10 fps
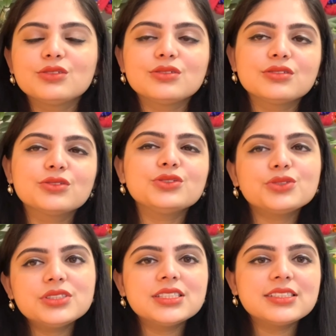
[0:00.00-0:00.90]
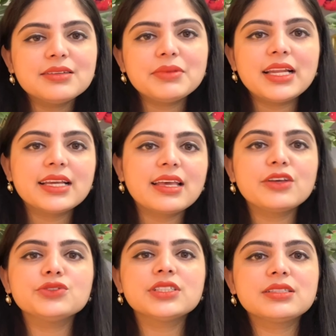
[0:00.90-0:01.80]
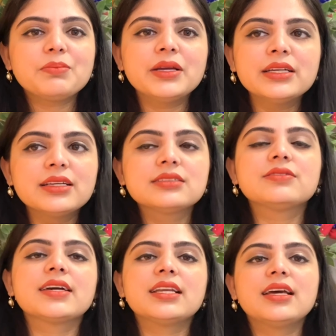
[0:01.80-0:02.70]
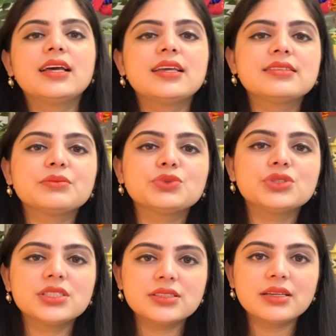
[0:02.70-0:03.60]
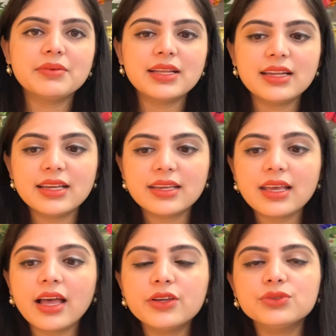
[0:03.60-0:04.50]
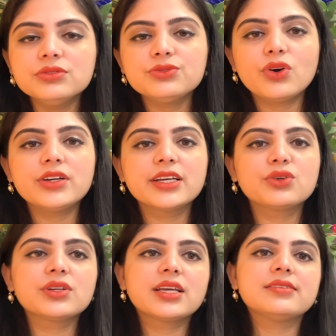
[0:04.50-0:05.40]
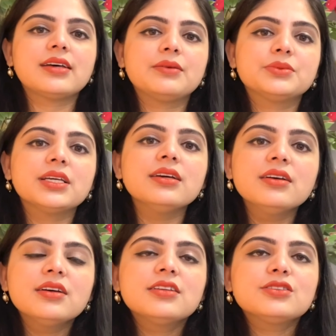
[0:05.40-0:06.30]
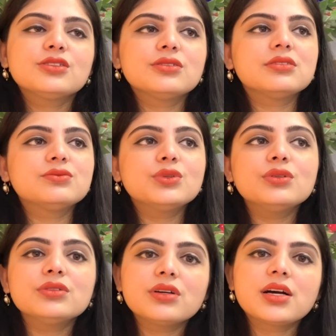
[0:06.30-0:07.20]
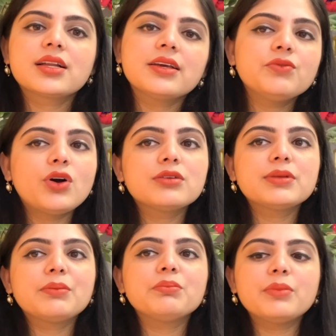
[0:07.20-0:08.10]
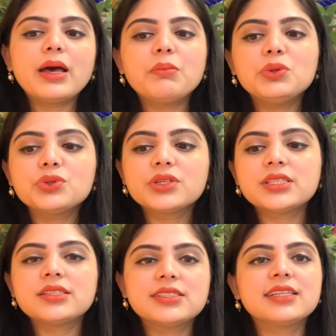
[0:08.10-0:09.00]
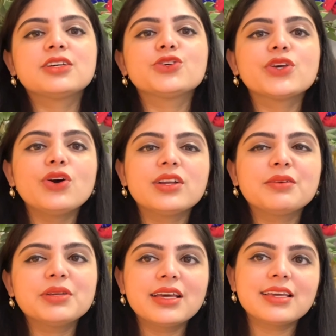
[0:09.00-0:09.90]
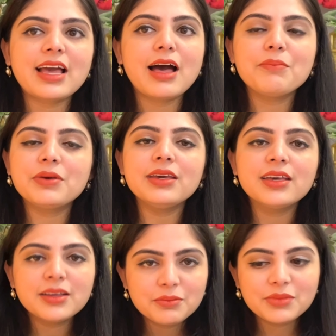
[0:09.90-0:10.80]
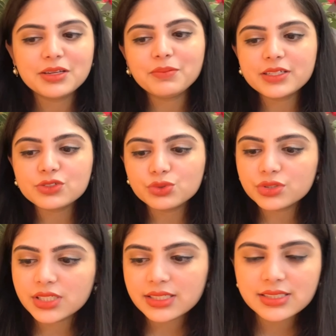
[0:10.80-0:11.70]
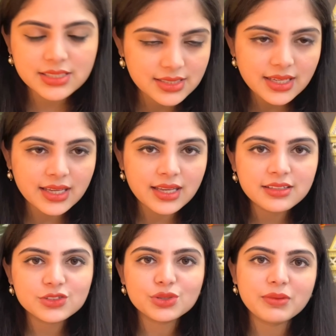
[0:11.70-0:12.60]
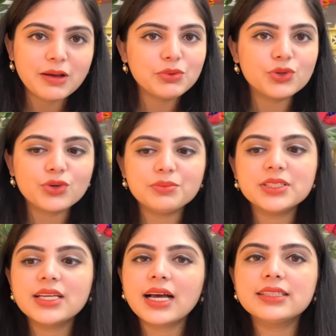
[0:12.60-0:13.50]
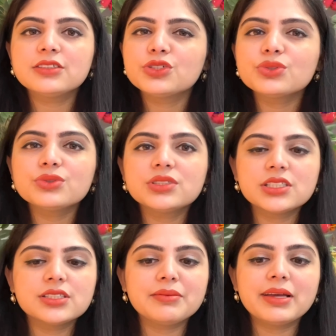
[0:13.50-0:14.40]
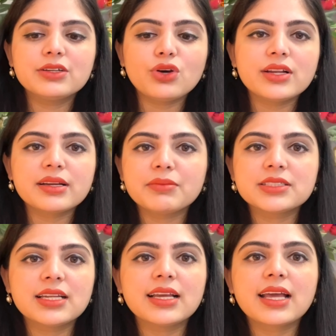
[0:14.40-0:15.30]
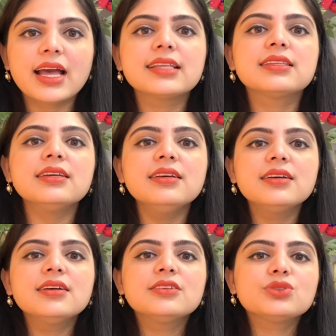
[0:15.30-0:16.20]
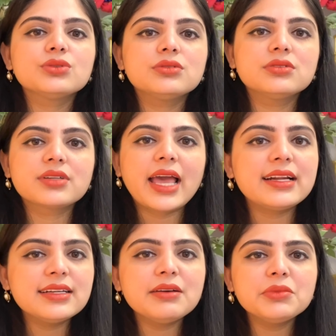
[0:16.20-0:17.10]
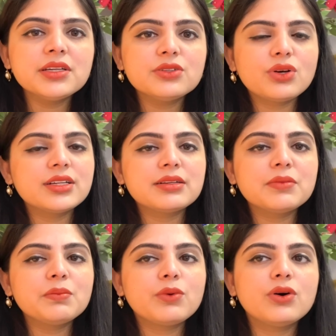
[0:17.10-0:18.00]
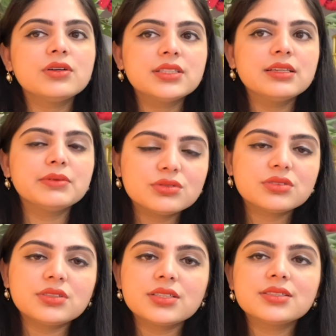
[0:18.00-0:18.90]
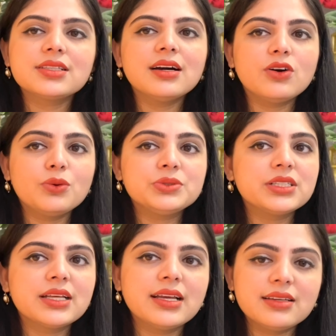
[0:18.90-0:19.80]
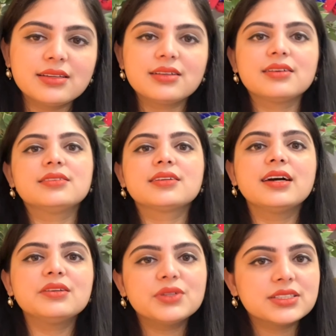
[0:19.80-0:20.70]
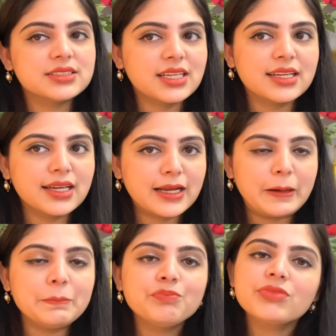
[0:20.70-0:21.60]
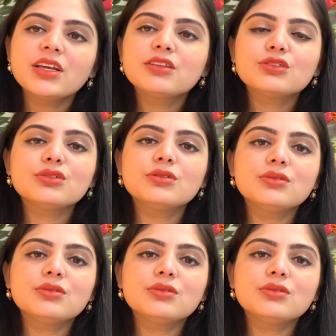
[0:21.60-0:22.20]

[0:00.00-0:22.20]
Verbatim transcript: तो कुछ कुछ चीज़ें मैं लेके आई हूँ जैसे पेंटिंग्स वगैरह है ये सब कुछ चीज़ें मैं लेके आई हूँ फॉल डेकोर के हिसाब से तो वो अगले व्लॉग में आप, मैं आप लोगों के साथ शेयर करूंगी और अभी यहाँ पे मेरे पास कुछ एक चीज़ें हैं जो मैं आप लोगों को अभी दिखा देती हूँ कुछ चीज़ें मैं डॉलरामा से लेके आई थी तो कनाडा में डॉलरामा बहुत ही सस्ता ऑप्शन है घर भर सजाने का तो